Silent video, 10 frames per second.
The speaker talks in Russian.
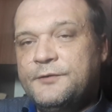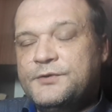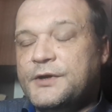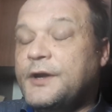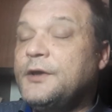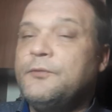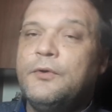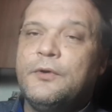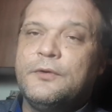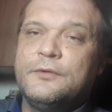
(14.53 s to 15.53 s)
вчера
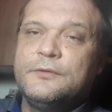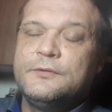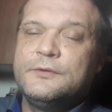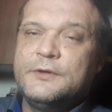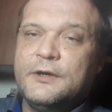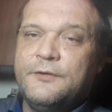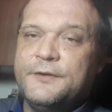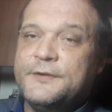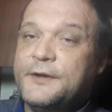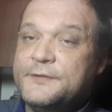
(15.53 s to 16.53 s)
его, как
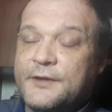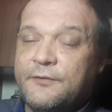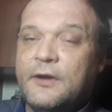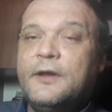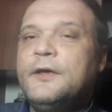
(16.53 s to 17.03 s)
говорится, арестовали.